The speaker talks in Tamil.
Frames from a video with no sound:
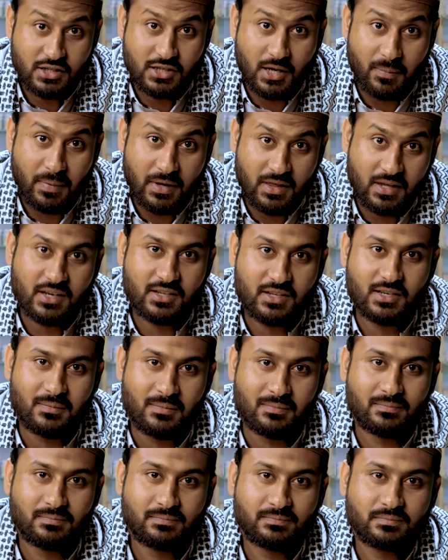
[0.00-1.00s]
நான் உண்மையை
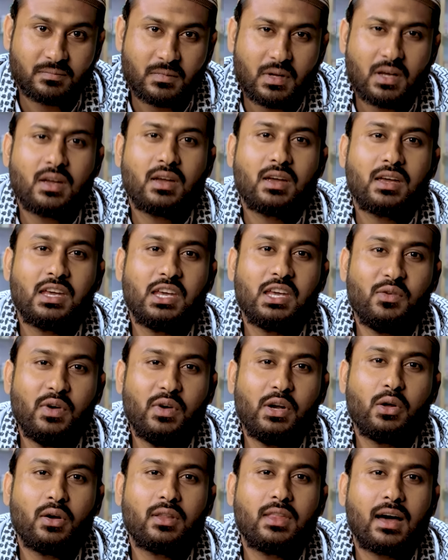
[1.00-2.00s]
சொல்றேன்
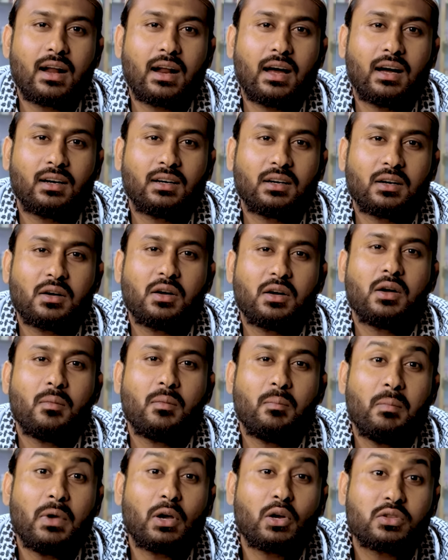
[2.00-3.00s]
இந்த வீடியோ மூலமா
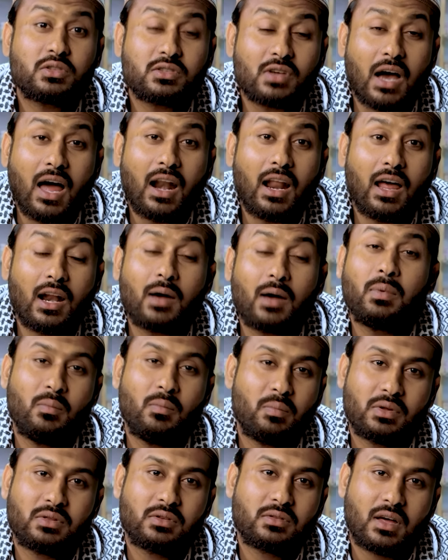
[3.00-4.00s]
அவருக்கு நல்ல
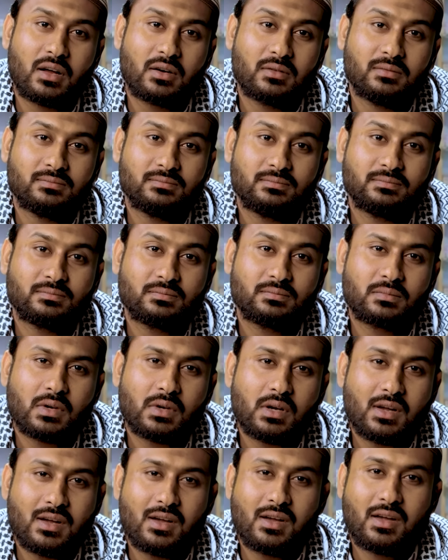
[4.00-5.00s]
பயன் கிடைக்கும்
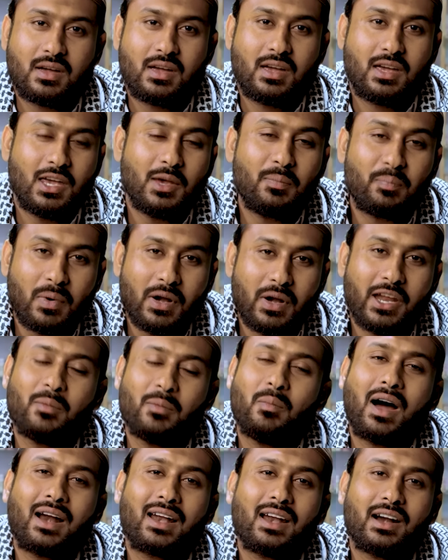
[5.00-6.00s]
இப்ப நான்
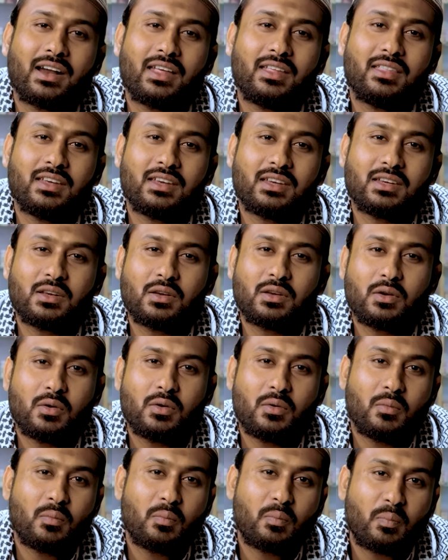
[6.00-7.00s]
சொல்ல வர்ற விஷயம்
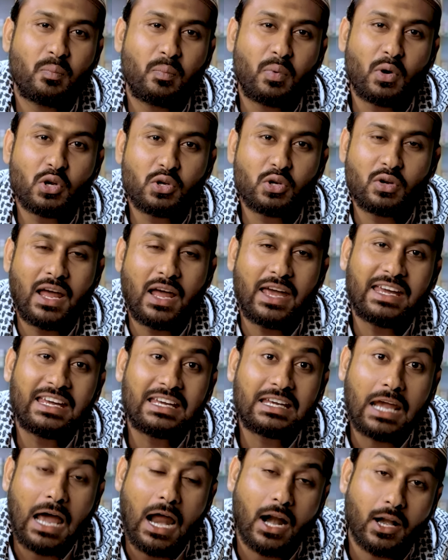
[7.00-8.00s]
அதுதான்
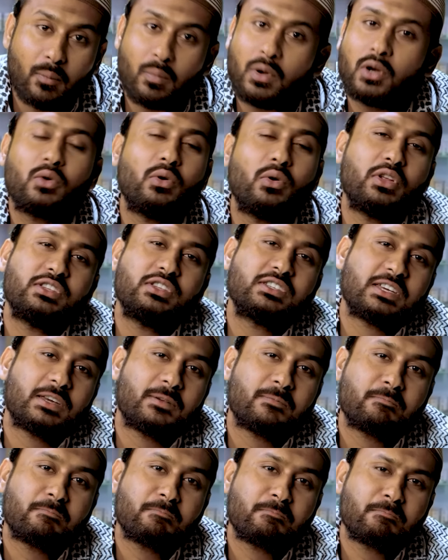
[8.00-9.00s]
ஆண்கள்ல
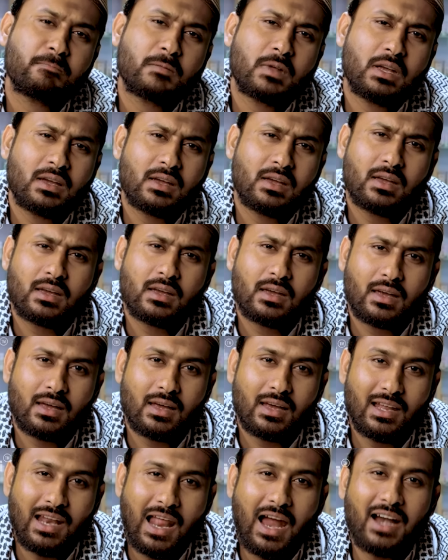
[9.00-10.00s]
இன்கேப்பபிலிட்டி
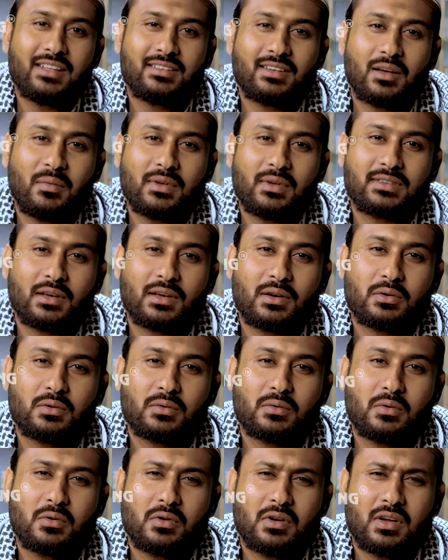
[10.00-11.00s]
இப்படிப்பட்ட
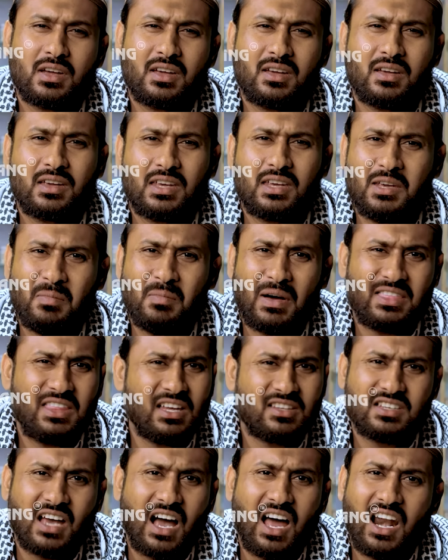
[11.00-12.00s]
ப்ராப்ளம்ஸ் இப்ப
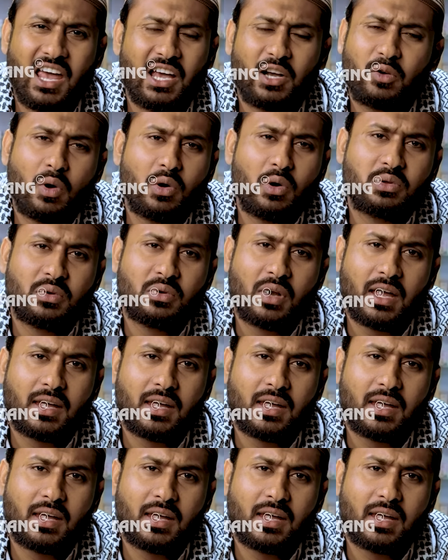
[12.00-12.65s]
நிறைய பார்க்க முடியுது